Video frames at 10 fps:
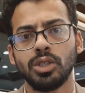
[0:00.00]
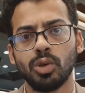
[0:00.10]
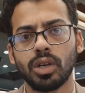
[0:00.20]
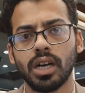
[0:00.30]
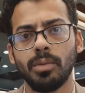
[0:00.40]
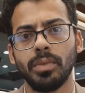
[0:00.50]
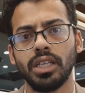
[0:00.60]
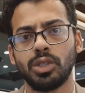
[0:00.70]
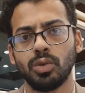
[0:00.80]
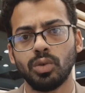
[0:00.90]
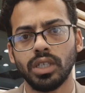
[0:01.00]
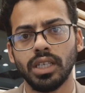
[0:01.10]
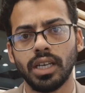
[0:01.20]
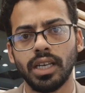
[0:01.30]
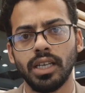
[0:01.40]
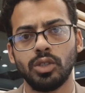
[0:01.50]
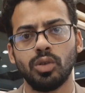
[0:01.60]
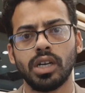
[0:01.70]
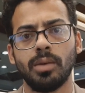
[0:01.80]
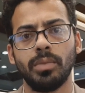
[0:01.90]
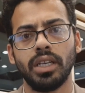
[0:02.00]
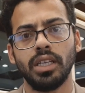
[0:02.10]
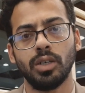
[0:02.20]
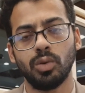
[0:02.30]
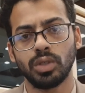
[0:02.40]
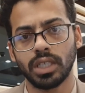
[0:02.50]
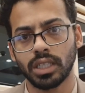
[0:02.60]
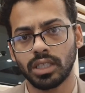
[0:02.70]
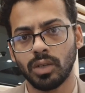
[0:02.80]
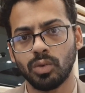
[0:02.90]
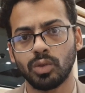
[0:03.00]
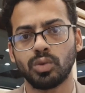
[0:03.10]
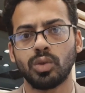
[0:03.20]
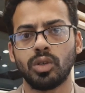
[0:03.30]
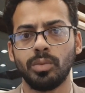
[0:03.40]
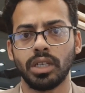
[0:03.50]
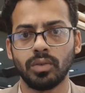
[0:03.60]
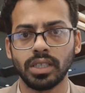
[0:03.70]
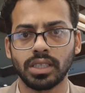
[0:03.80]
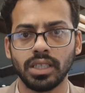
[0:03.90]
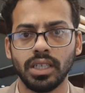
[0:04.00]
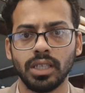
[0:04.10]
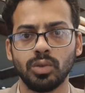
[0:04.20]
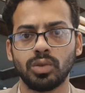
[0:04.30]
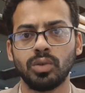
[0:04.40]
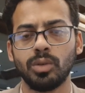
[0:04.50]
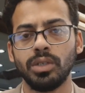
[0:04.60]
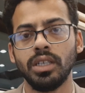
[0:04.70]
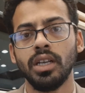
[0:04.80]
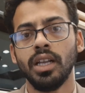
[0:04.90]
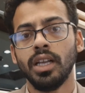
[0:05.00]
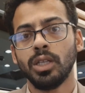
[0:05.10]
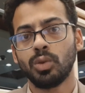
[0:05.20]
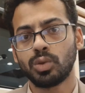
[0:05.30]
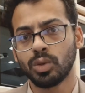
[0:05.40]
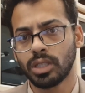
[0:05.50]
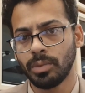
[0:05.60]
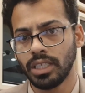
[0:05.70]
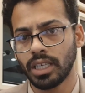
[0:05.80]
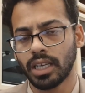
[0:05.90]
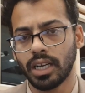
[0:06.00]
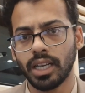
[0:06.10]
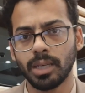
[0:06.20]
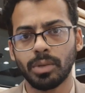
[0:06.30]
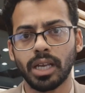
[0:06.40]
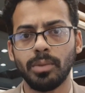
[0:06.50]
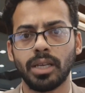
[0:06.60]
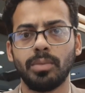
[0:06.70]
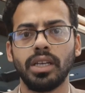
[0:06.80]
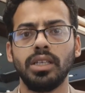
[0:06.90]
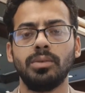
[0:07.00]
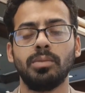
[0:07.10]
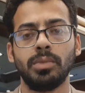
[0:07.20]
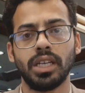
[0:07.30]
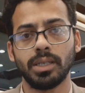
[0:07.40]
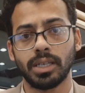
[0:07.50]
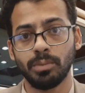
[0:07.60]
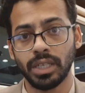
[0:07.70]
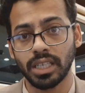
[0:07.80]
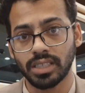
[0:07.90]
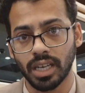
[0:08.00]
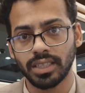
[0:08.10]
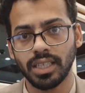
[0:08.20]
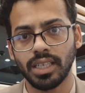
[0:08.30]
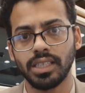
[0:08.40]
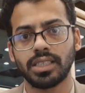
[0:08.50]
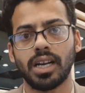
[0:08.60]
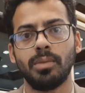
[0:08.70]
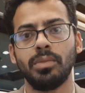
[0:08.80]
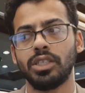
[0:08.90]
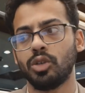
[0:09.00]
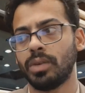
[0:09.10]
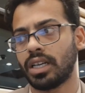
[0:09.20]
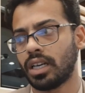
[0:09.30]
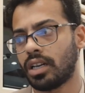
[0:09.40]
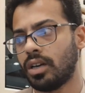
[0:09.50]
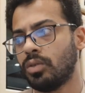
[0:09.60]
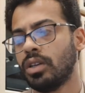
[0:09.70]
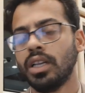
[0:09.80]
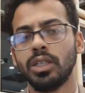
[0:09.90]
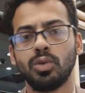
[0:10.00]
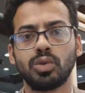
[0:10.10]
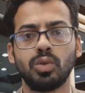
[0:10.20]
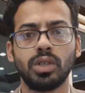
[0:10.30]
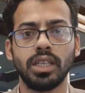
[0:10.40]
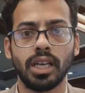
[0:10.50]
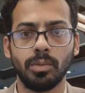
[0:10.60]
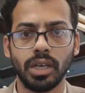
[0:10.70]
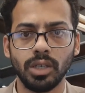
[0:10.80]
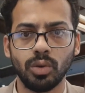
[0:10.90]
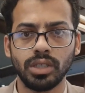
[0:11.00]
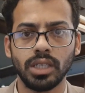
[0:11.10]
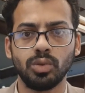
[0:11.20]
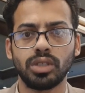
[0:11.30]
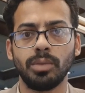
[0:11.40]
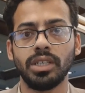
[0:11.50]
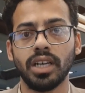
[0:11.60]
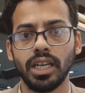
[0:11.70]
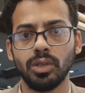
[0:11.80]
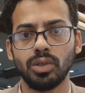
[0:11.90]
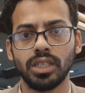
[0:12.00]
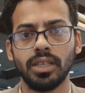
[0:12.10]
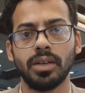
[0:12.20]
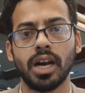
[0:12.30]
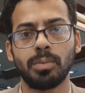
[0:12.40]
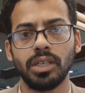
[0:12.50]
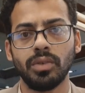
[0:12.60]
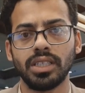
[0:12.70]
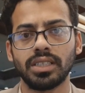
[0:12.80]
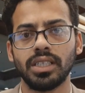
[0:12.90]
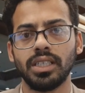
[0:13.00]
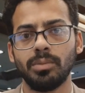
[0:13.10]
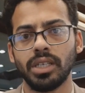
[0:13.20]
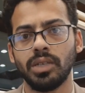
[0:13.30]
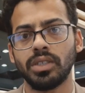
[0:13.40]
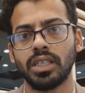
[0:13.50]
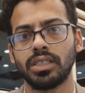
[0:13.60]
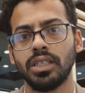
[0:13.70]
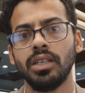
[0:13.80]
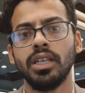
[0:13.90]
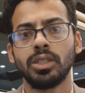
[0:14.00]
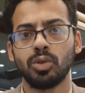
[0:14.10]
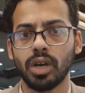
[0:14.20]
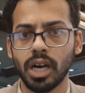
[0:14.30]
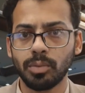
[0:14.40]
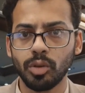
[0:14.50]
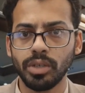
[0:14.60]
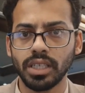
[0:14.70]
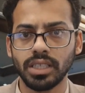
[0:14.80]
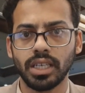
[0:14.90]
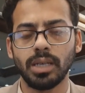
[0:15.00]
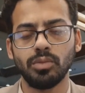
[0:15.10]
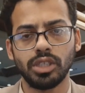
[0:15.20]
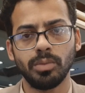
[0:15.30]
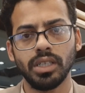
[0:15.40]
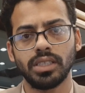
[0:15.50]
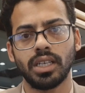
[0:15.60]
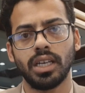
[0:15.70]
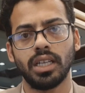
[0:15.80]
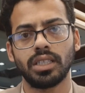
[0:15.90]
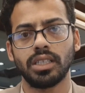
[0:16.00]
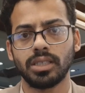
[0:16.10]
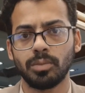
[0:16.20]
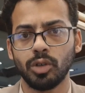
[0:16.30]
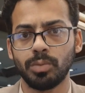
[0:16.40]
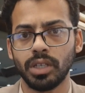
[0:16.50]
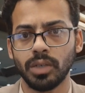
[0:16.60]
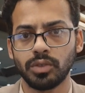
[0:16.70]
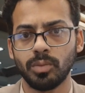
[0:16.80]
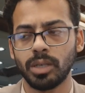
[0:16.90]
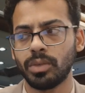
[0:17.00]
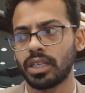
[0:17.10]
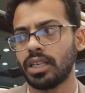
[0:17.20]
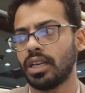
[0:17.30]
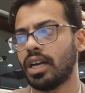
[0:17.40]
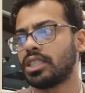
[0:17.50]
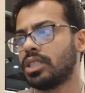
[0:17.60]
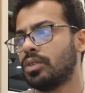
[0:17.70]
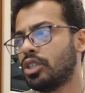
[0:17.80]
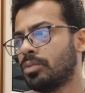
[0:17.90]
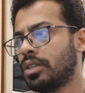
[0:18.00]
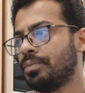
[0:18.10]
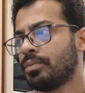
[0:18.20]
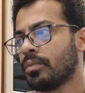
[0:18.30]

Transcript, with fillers: जो काम मैंने शुरू किया है जो काम मैंने खुद करता हूँ और दूसरों को भी रिक्वेस्ट की है दूसरों को भी दूसरों से भी ये कहा है कि बर मेहरबानी मेरे मेरा साथ दें इस काम में जो मैं कर रहा हूँ दूसरों की रहनमई हो जाए दूसरे भी गाइड हो जाएं आपकी वजह से या मेरी वजह से तो आपको भी अजर है मुझे भी अजर है अल्लाह तला सबको अपने हिफ्जमान में रखे आज की वीडियो में